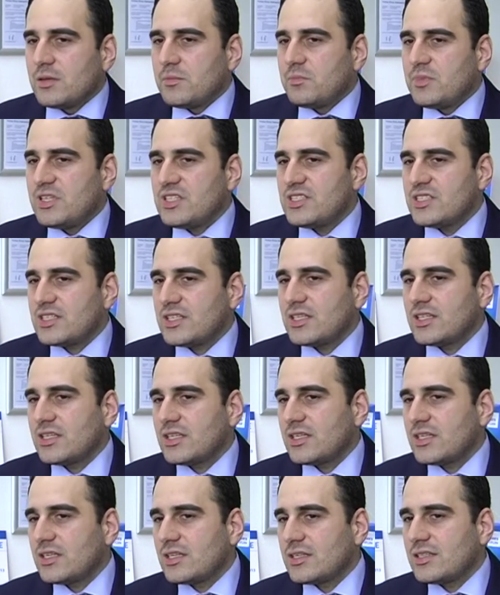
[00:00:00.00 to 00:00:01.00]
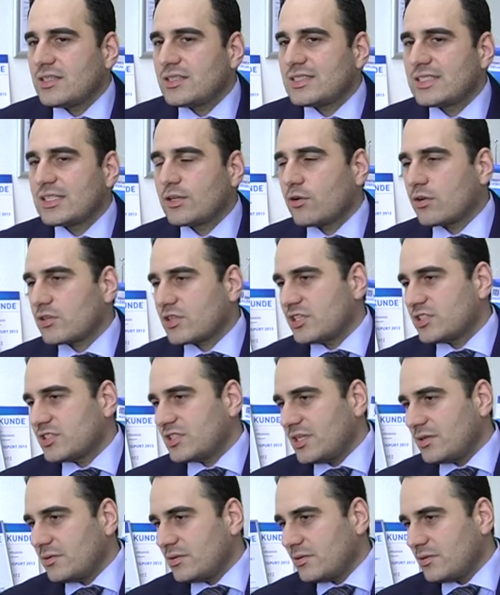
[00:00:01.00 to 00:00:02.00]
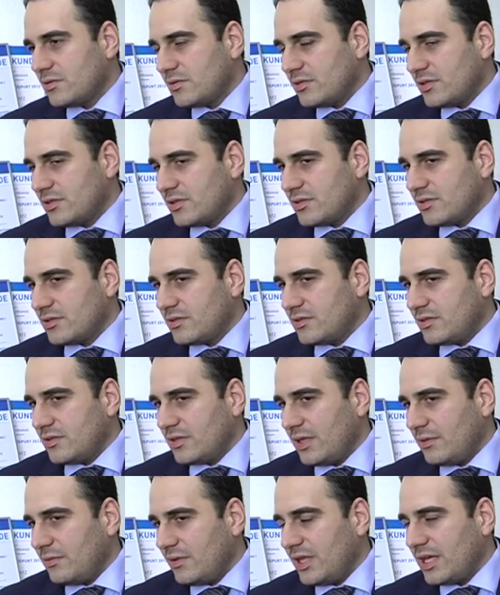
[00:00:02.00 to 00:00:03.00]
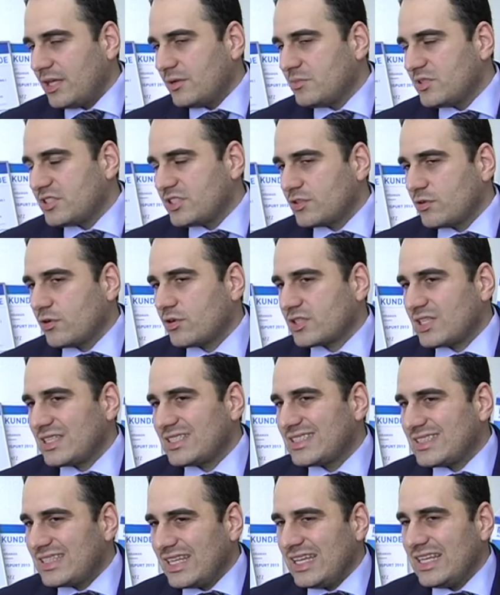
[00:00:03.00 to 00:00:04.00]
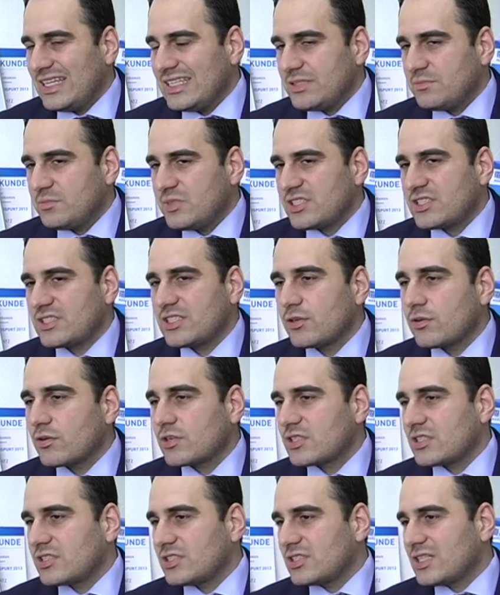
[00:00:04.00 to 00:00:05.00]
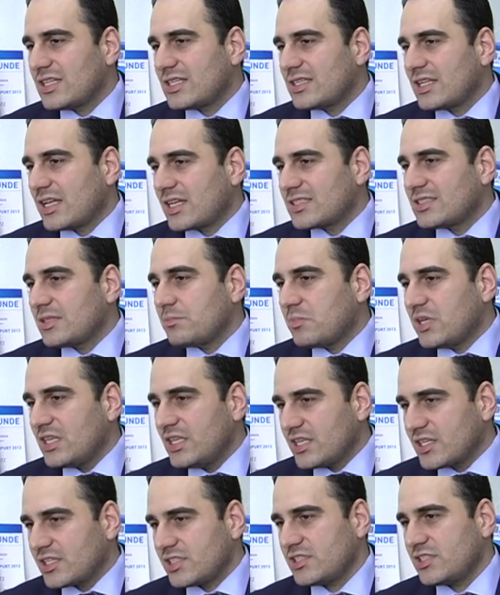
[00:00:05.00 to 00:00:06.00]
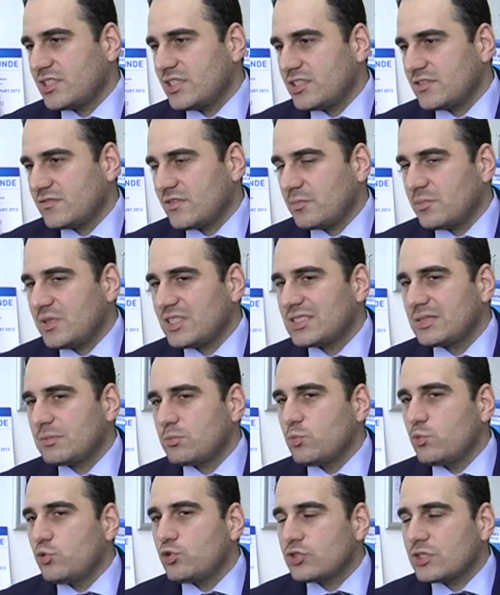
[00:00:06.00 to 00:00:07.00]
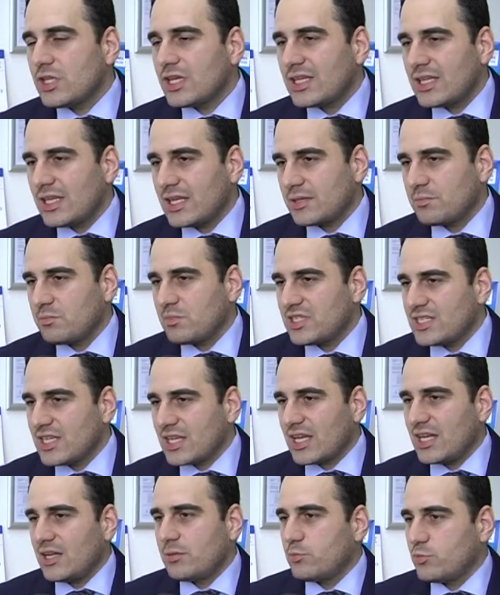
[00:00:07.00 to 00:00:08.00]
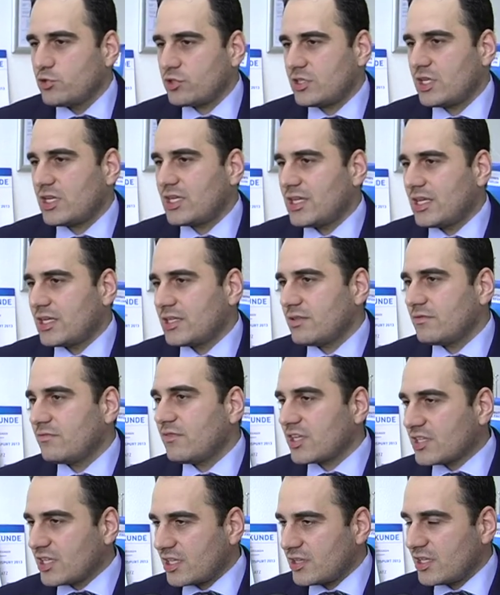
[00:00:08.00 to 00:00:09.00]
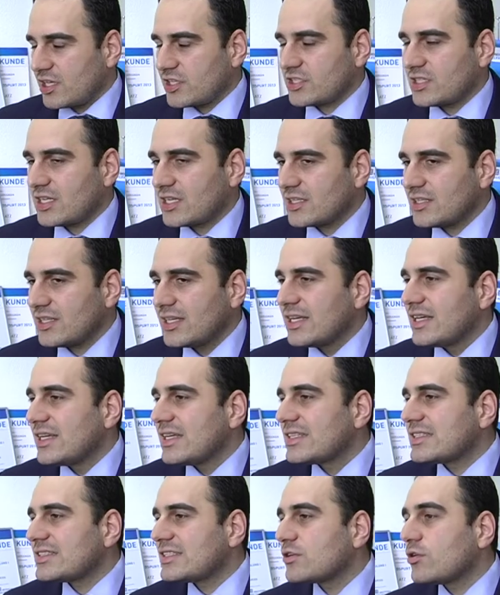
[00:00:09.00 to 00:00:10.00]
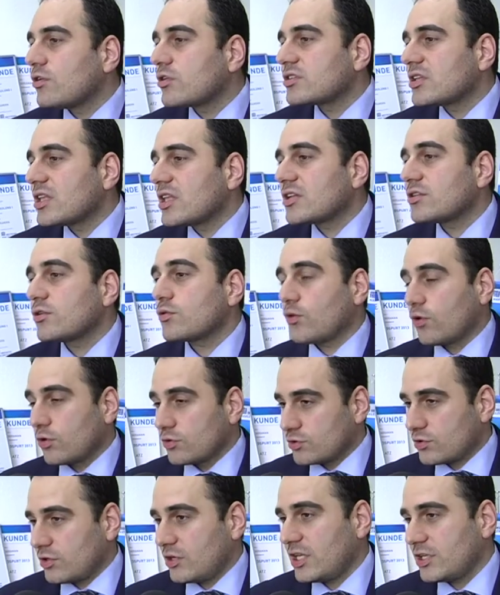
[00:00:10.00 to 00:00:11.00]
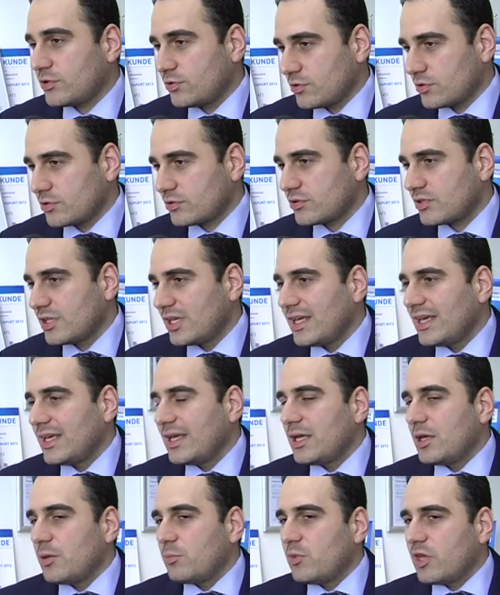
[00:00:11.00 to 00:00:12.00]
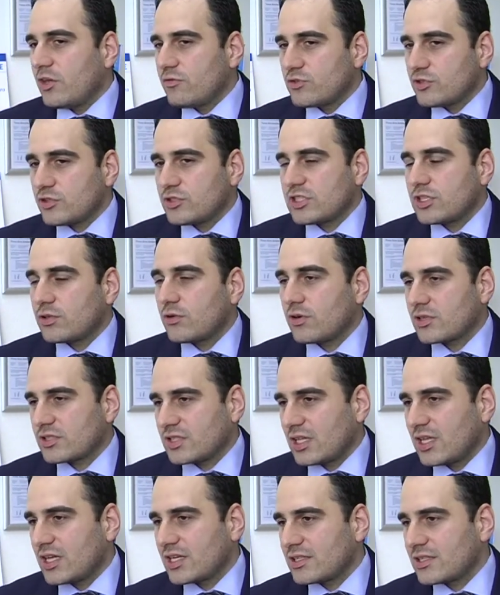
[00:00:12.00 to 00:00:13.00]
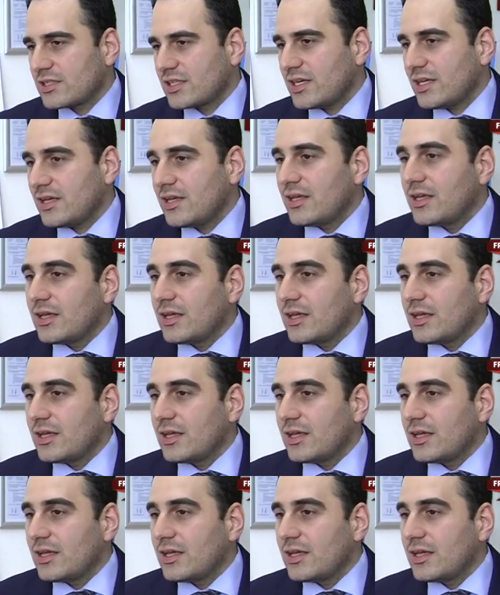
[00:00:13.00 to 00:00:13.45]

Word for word: Biz e, sigortacıdan e, yani biz sigortacı değiliz. Biz sigortacıların arasında bilir kişiyiz ve biz müşterilerin, bize gelen müşterilerin, vatandaşların sigortalarını kontrol ediyoruz. Mevcut sigortalarında